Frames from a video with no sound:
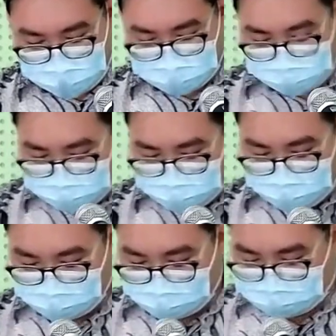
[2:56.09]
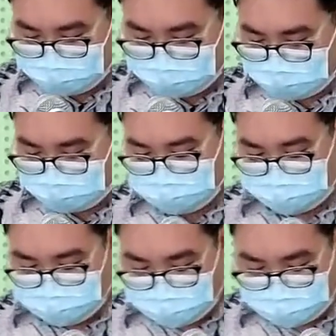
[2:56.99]
hari ini yang akan kita
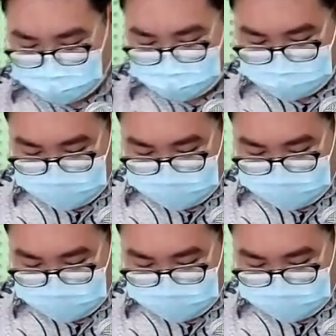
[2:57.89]
bersama-sama